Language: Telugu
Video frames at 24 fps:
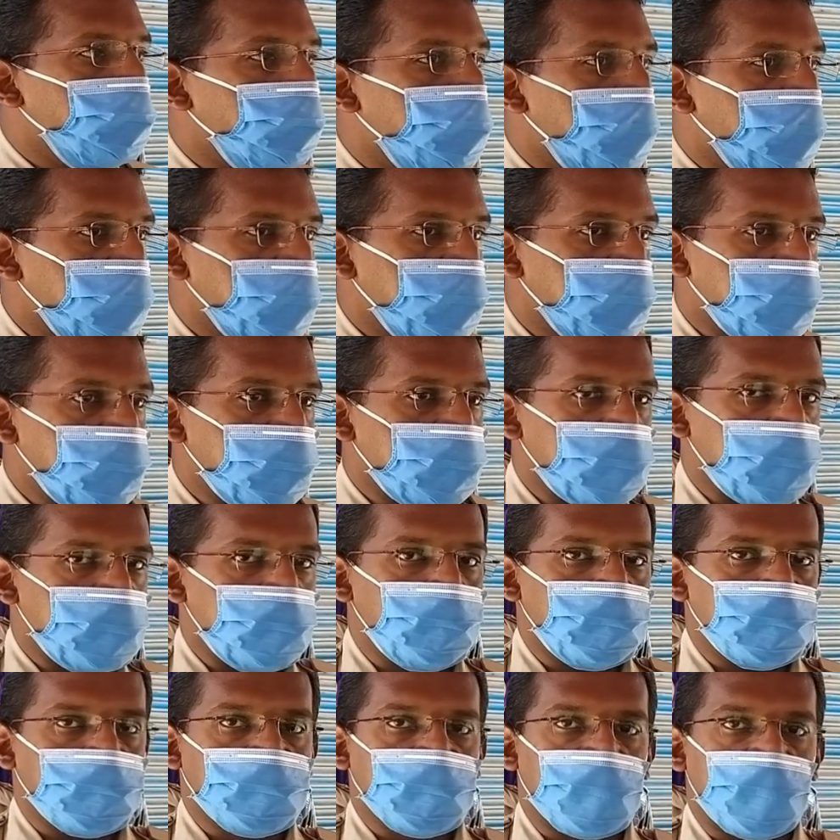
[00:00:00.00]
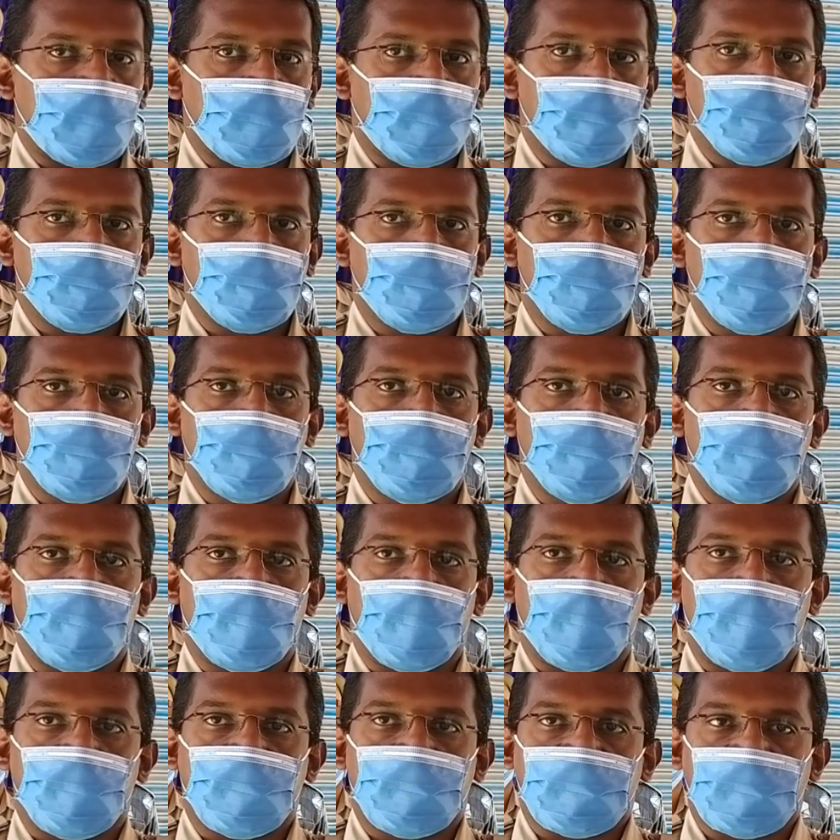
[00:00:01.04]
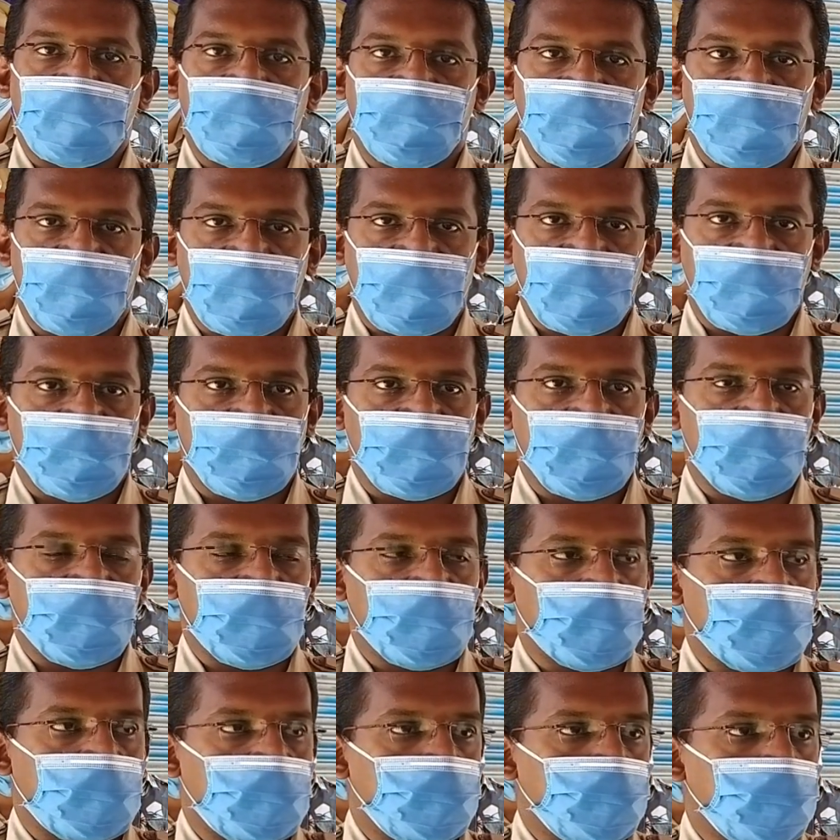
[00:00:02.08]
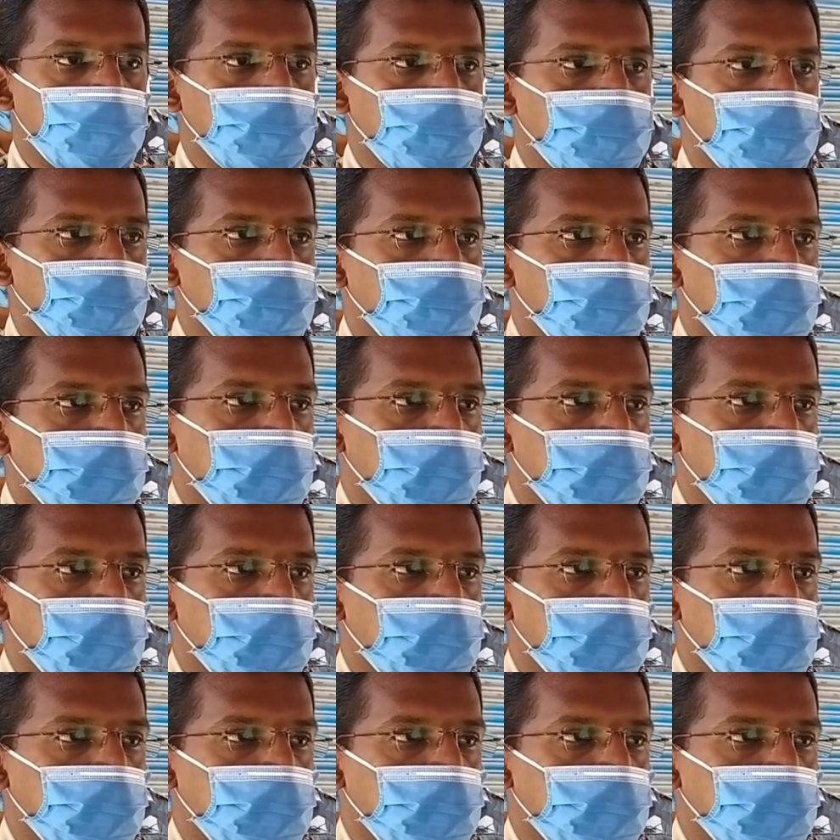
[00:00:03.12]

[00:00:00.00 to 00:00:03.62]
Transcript: మైగ్రెంట్ లేబర్స్ కావచ్చు ఆర్ వేరెవరైనా కావచ్చు